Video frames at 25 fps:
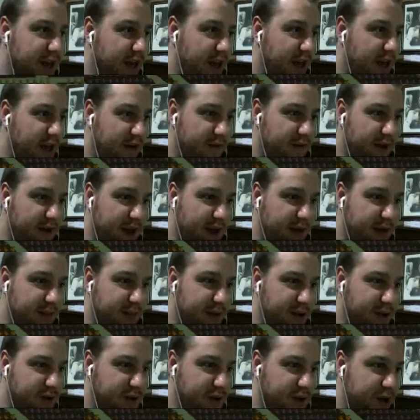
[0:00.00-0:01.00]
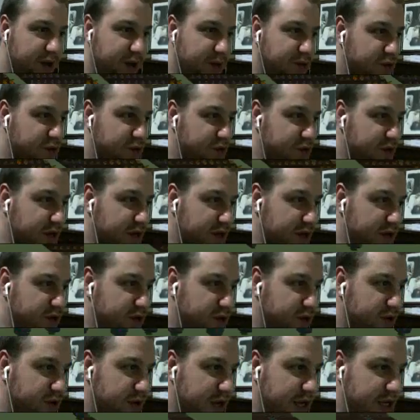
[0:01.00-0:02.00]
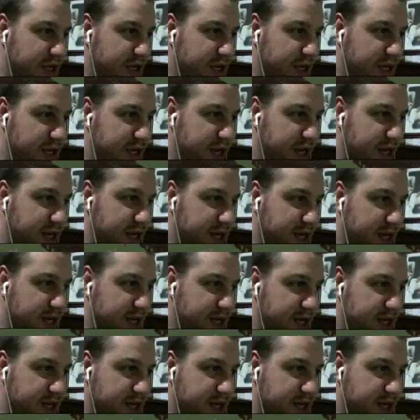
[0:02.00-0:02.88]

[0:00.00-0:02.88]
Efendime söyleyeyim şuradan yol geçecek.